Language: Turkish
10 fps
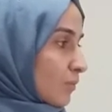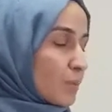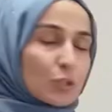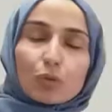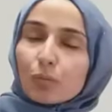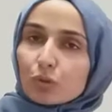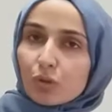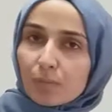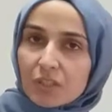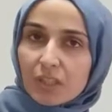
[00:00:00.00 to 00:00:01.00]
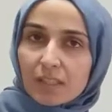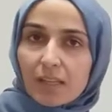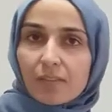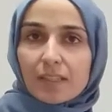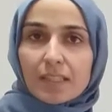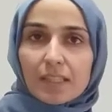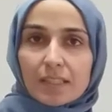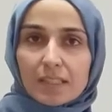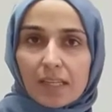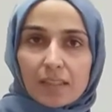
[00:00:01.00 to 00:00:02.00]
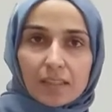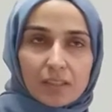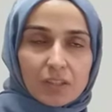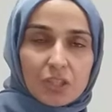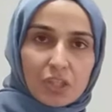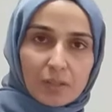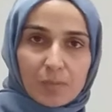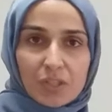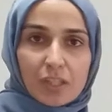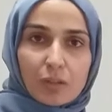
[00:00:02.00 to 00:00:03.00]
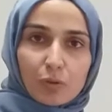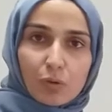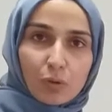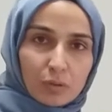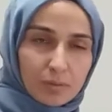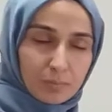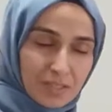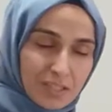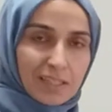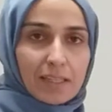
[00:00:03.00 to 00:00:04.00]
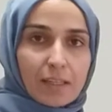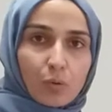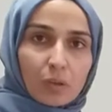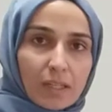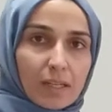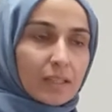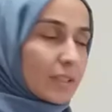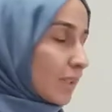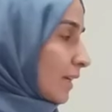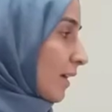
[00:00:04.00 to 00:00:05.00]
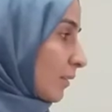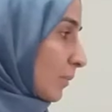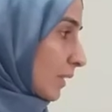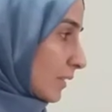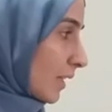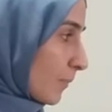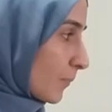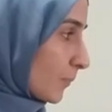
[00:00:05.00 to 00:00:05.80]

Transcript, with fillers: psikomotor beceriler ve zihinsel kişilik becerileri, olarak yer almakta.